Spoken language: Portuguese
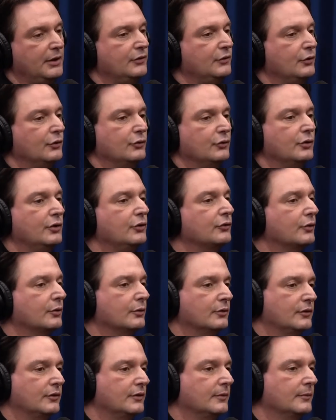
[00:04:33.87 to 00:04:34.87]
seus
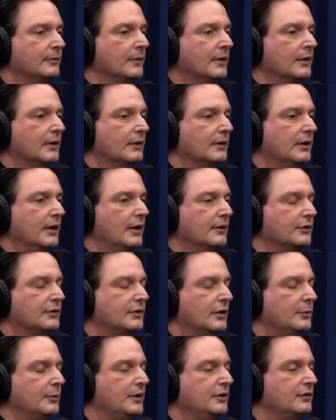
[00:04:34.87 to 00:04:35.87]
horizontes. Né?
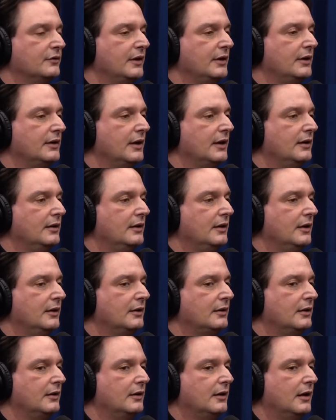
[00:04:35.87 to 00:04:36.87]
Você realmente vai
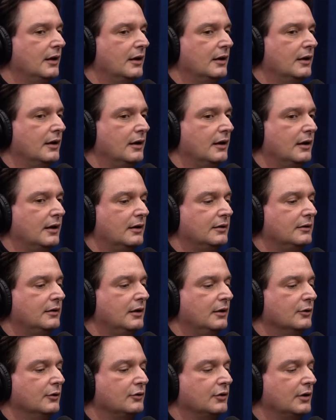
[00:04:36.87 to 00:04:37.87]
entender que é,
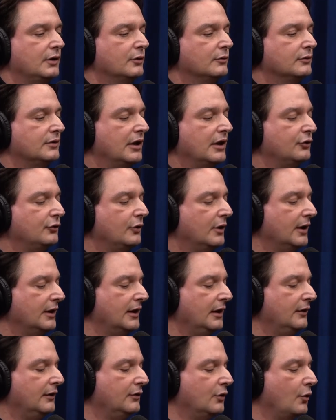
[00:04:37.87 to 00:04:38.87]
Deus ele não está só
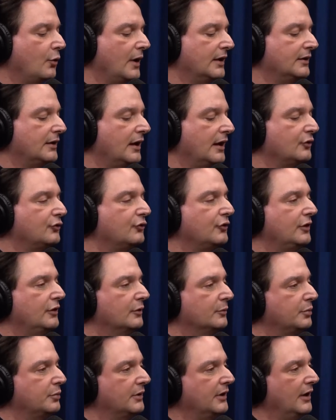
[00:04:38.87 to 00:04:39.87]
naquele seu
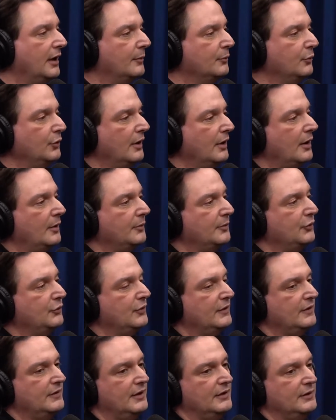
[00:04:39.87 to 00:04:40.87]
quadradinho, porque é as
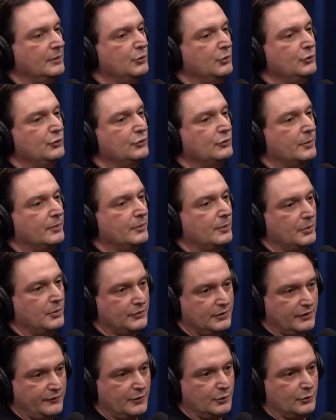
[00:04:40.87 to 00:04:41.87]
pessoas sentem muitos,
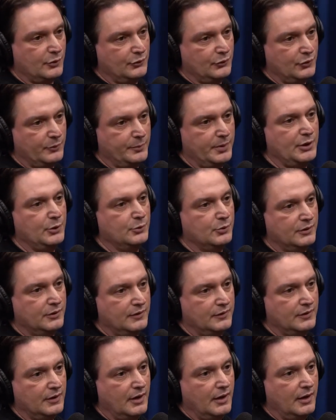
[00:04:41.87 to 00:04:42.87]
como você falou,
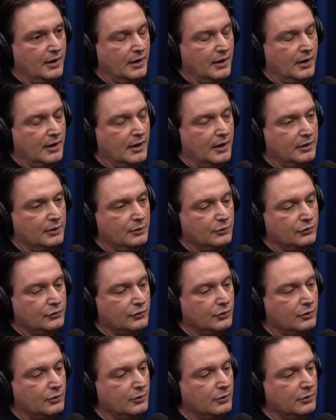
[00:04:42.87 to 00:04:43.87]
superiores. Ah, eu
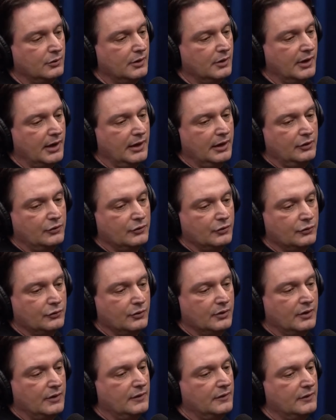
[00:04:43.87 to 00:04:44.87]
sou crente, eu
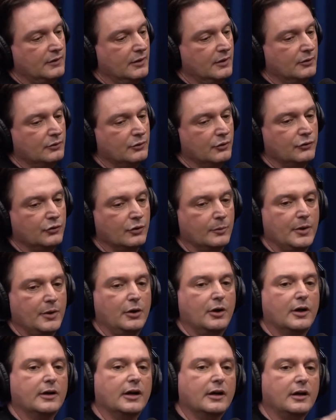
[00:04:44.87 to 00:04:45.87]
sou cristão, então eu sou
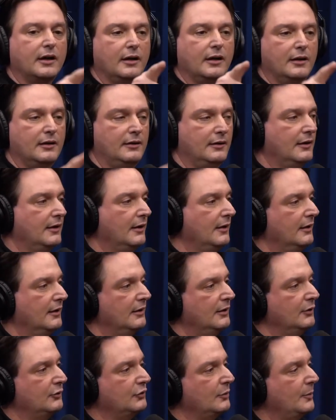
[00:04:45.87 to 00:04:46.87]
melhor que aquele,
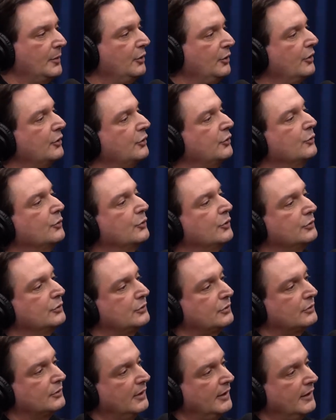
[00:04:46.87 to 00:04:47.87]
eu sou melhor que o
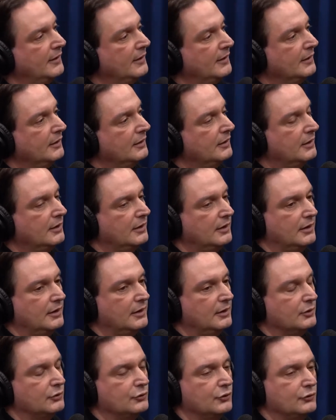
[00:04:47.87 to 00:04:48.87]
outro, né?
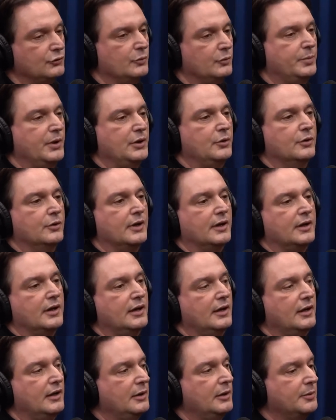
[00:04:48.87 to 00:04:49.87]
É, eu sou superior
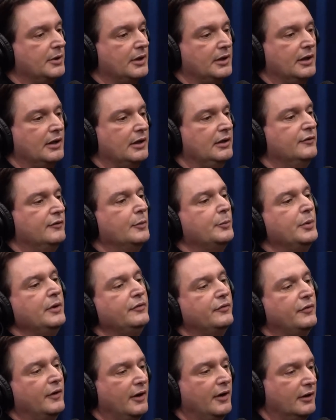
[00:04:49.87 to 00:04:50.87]
àquele, porque aquele ali vai para o
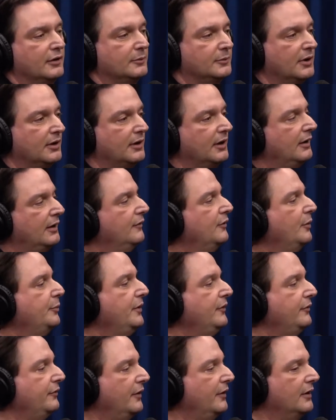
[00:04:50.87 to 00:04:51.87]
inferno, porque aquele ali vai
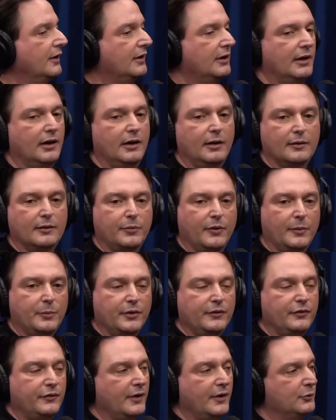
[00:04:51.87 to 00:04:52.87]
para o inferno, aquele ali vai
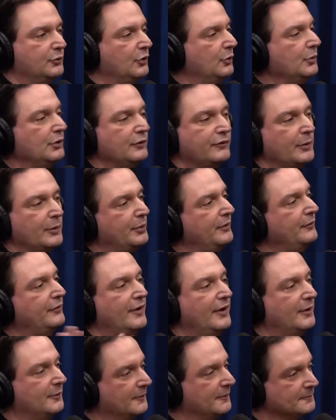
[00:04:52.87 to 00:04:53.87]
para o inferno, todo mundo vai para o inferno. Ah, que